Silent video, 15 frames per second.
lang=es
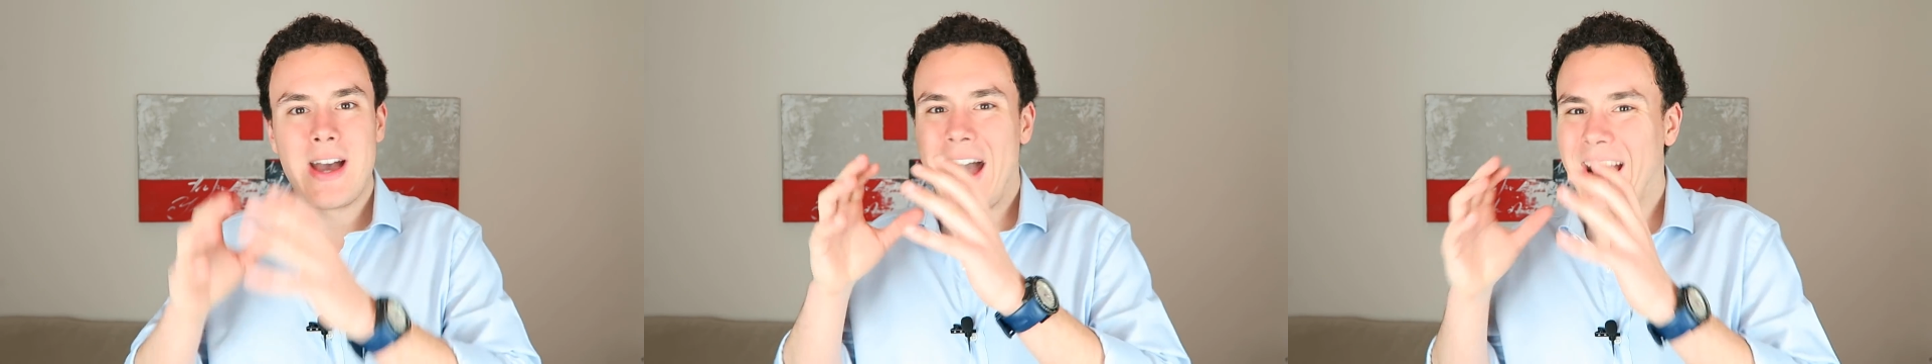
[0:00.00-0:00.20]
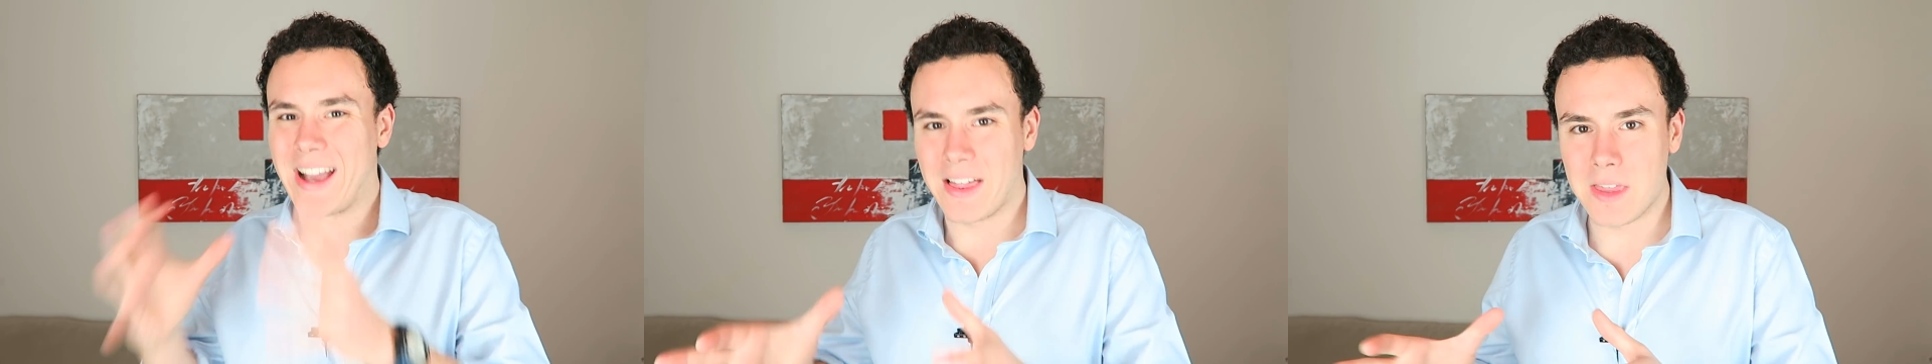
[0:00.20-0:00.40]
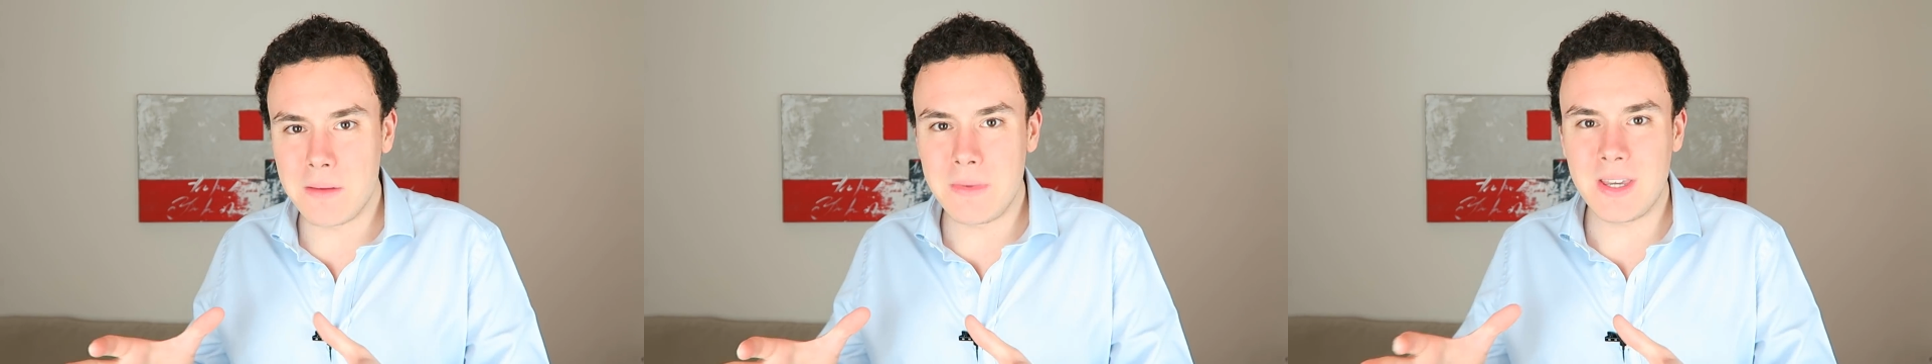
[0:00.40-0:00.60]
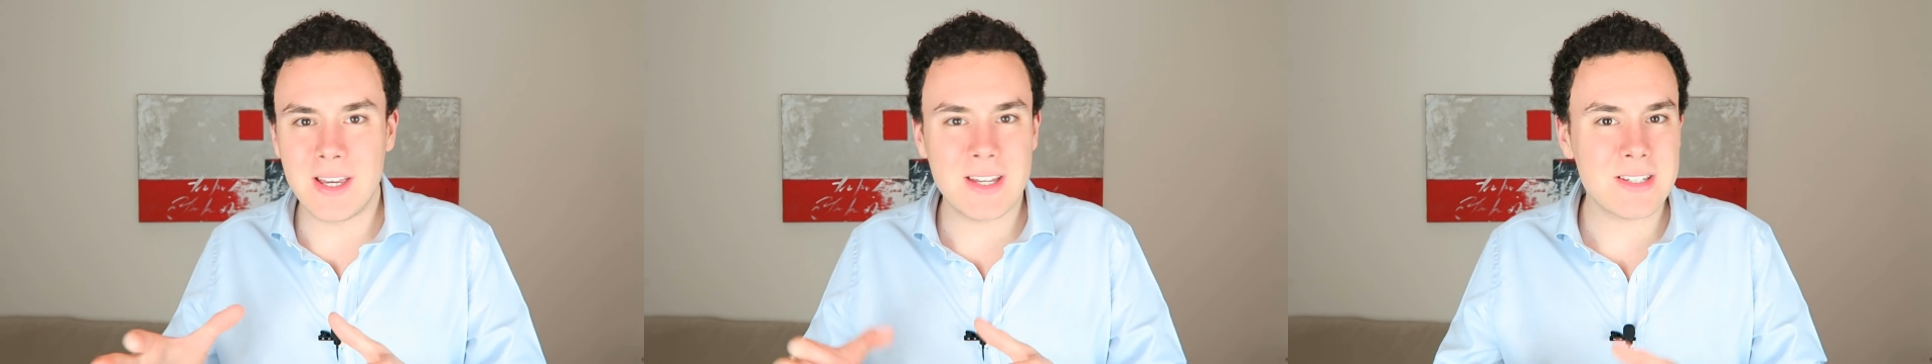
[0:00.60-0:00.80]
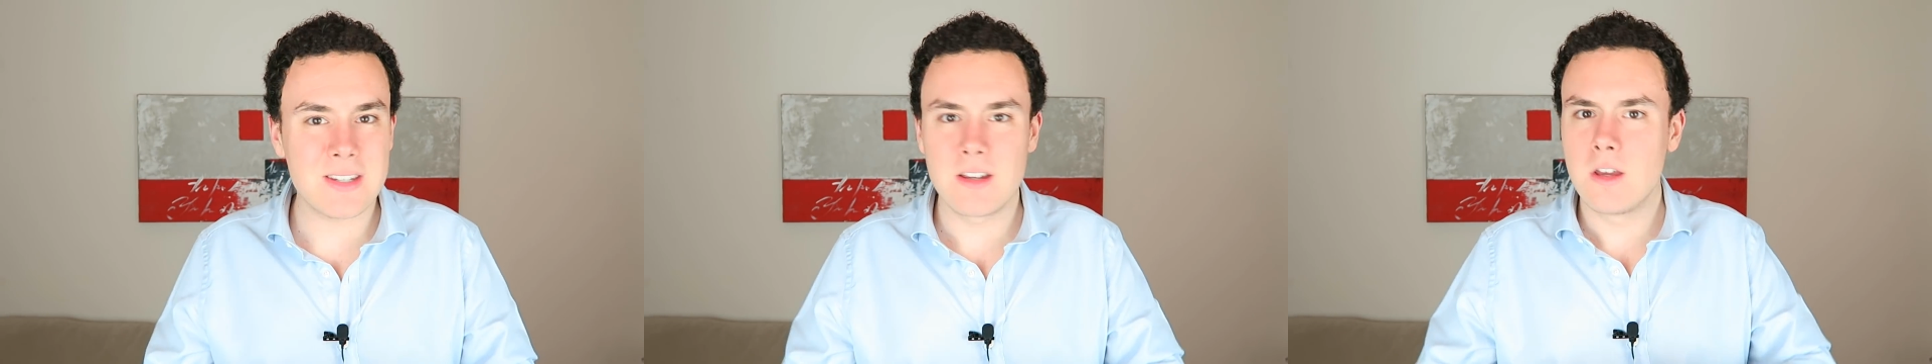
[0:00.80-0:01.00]

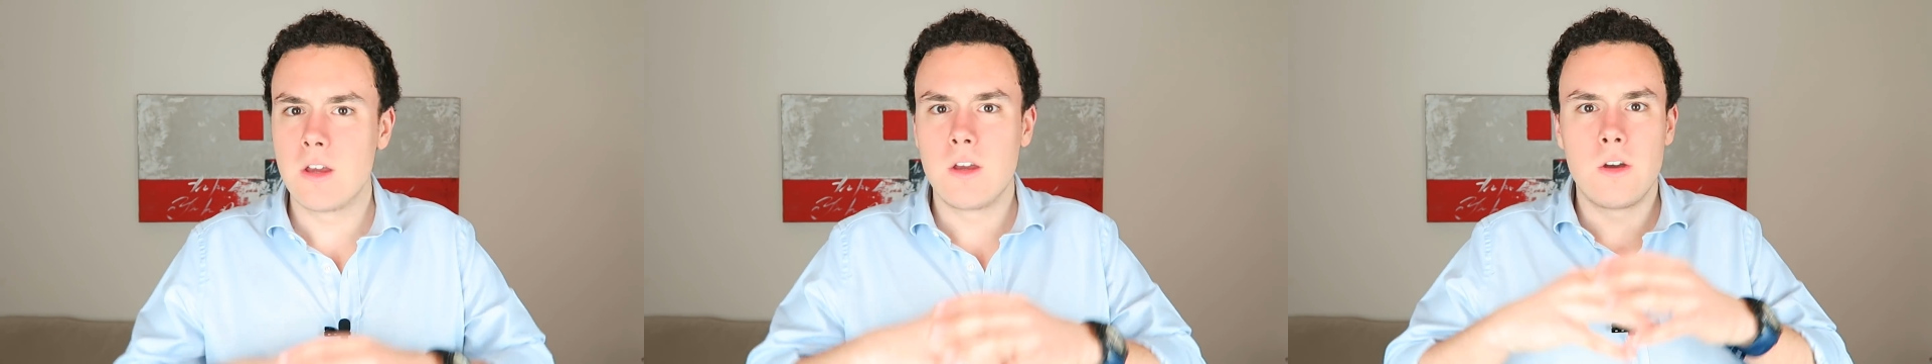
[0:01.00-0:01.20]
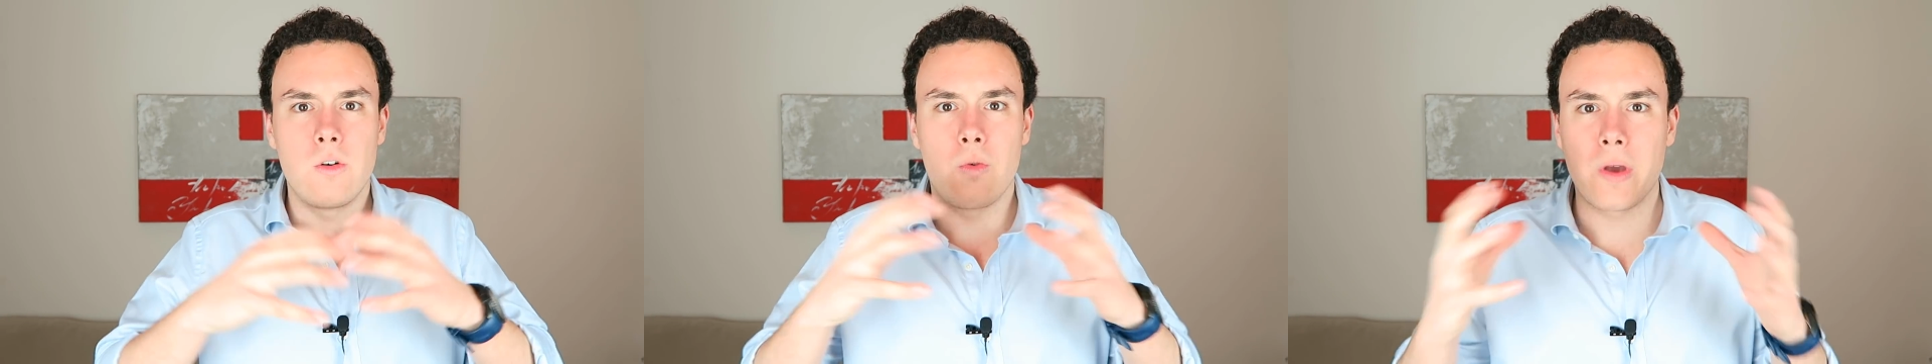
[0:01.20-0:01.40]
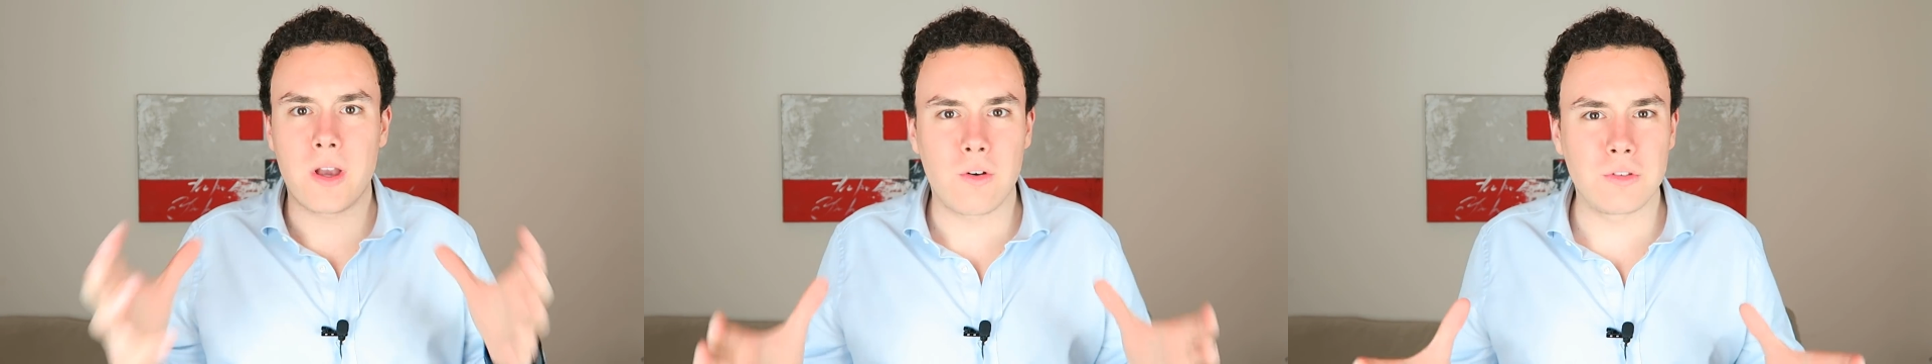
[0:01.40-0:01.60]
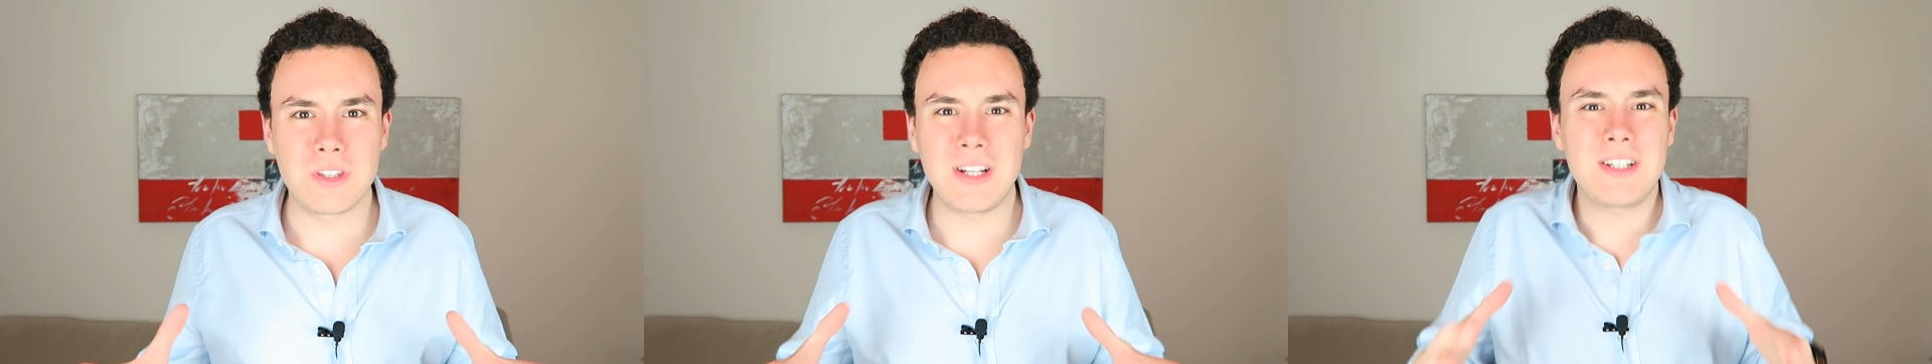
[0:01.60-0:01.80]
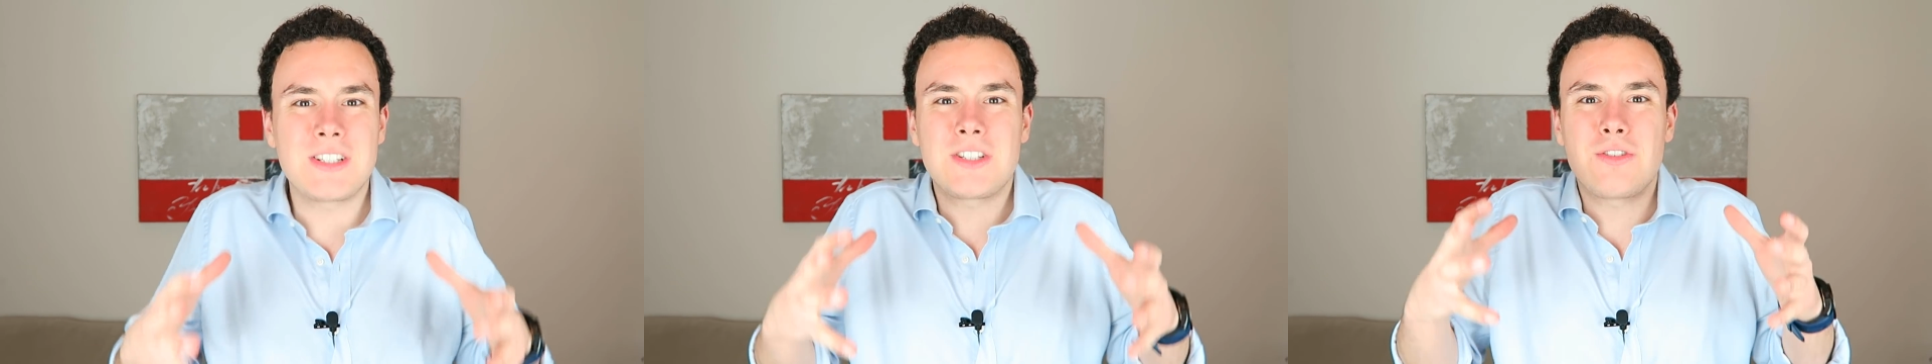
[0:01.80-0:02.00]
académicas, o en
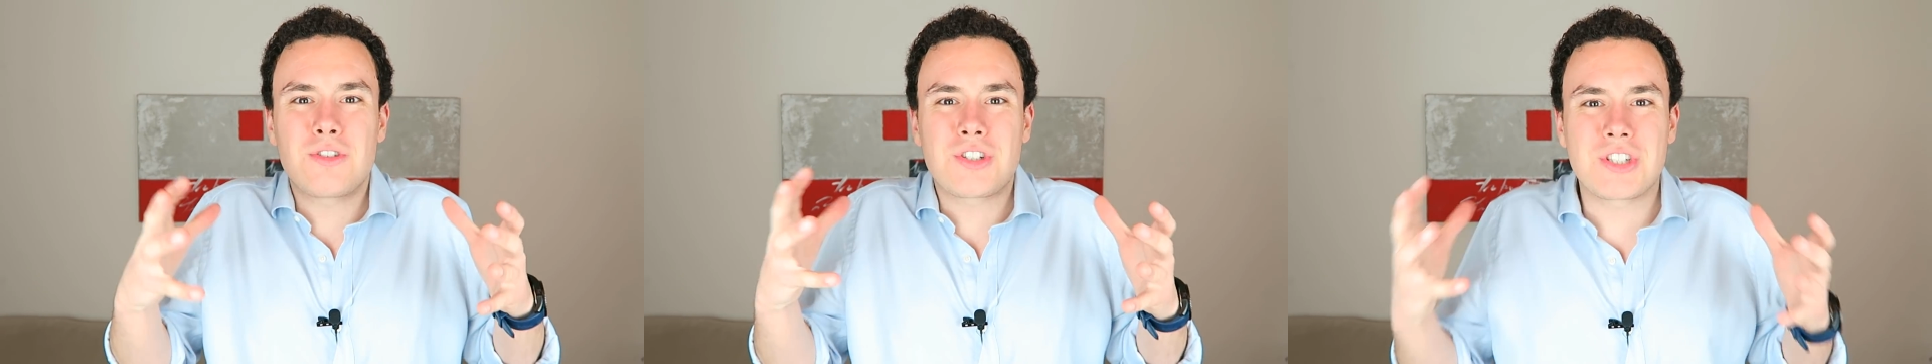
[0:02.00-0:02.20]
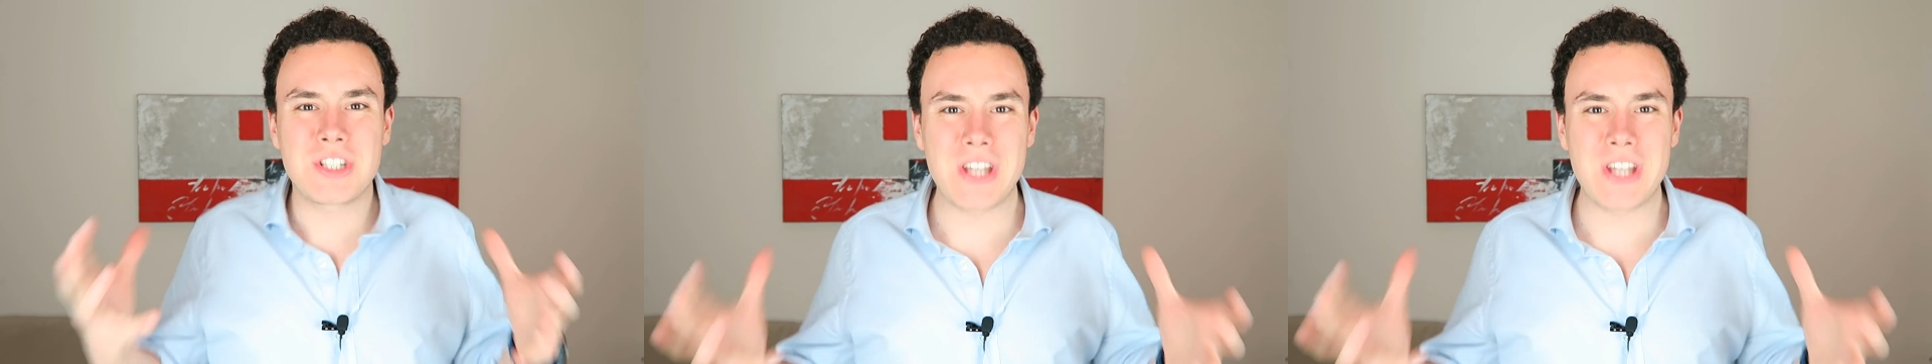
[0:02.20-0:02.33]
contextos